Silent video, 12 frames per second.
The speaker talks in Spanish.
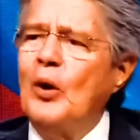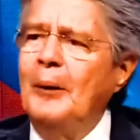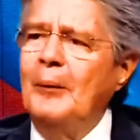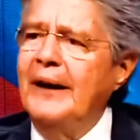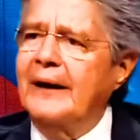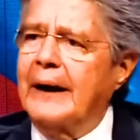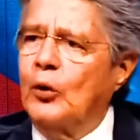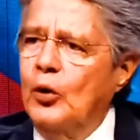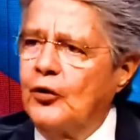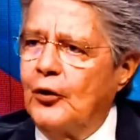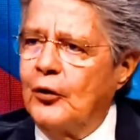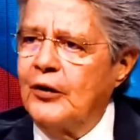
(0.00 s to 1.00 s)
problema de
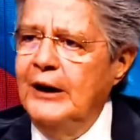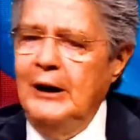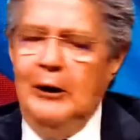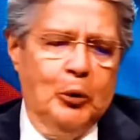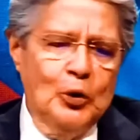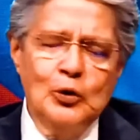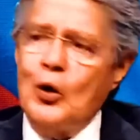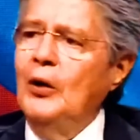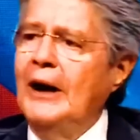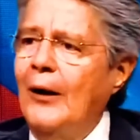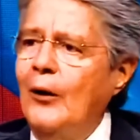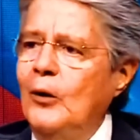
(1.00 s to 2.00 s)
recursos. Por
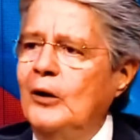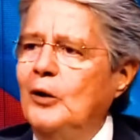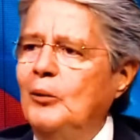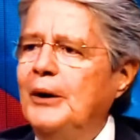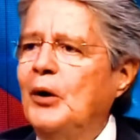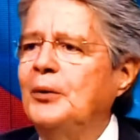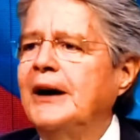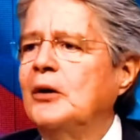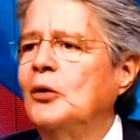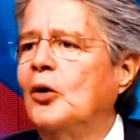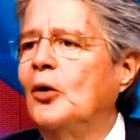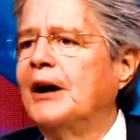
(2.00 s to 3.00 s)
otro lado, mi
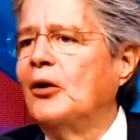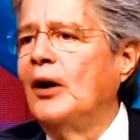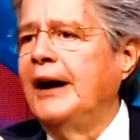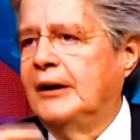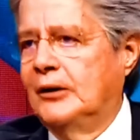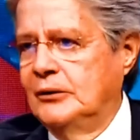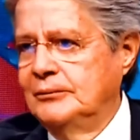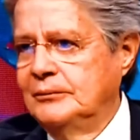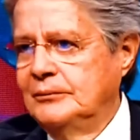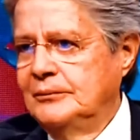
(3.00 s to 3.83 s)
gobierno es un gobierno honesto